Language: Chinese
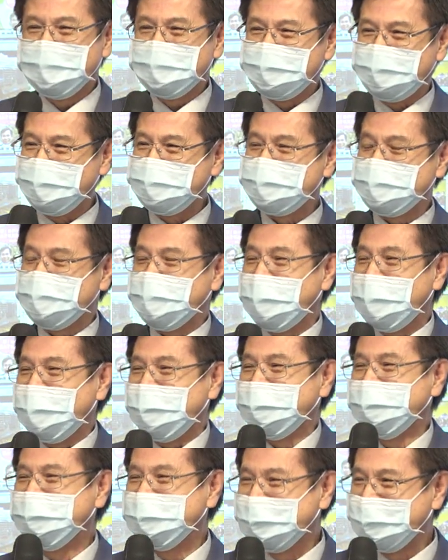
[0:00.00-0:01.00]
其实
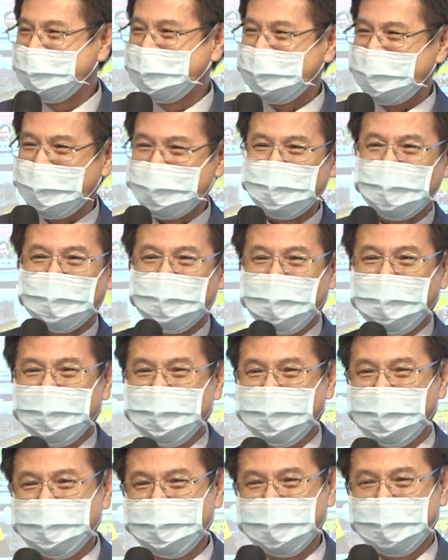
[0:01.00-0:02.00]
哈。他是我
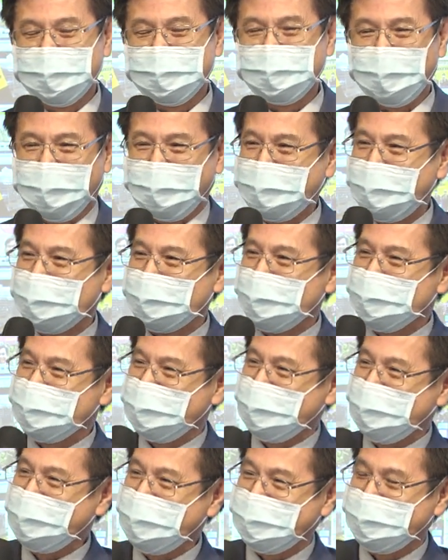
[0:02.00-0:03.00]
们这个轨道工
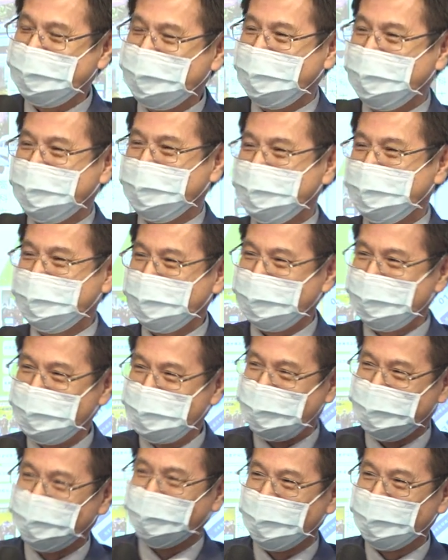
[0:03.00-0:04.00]
程业界的这个
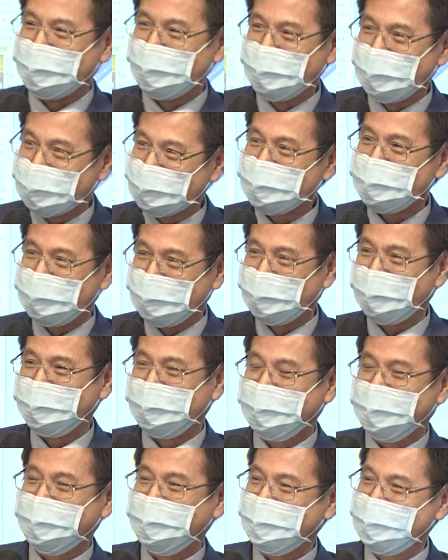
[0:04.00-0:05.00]
系统工作
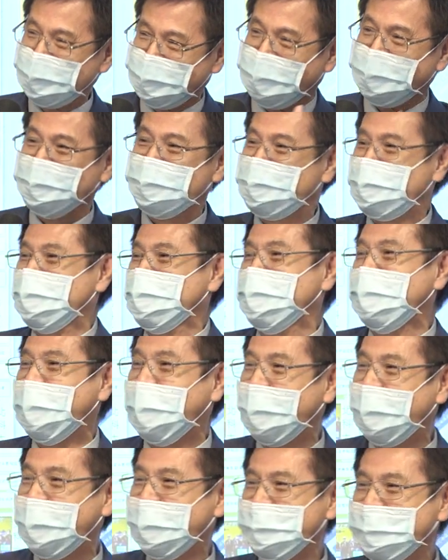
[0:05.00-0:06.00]
的先驱了
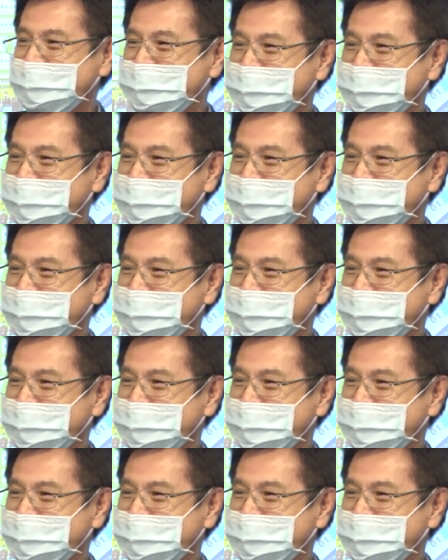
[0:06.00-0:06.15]
哈，